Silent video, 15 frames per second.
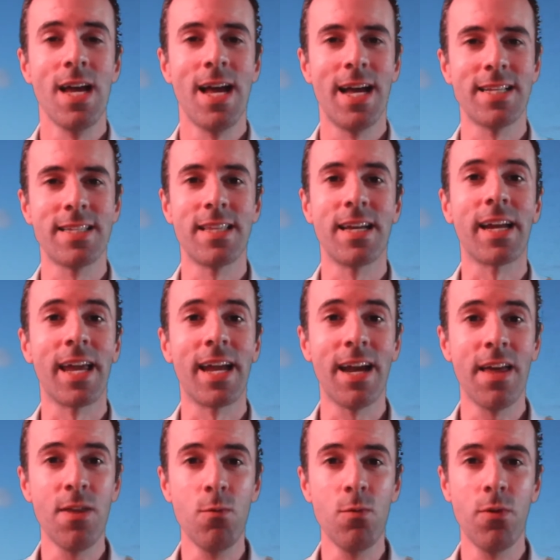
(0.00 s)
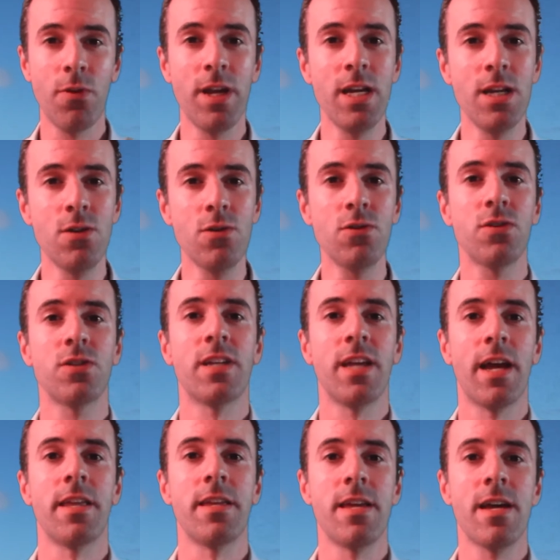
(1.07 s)
hasta que cada uno de ellos
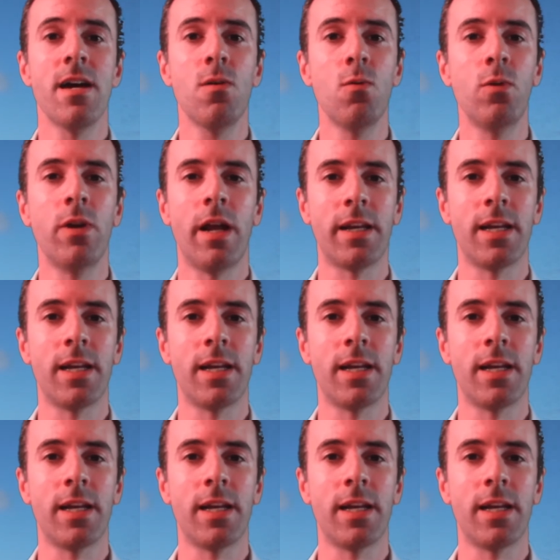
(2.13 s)
sean ya una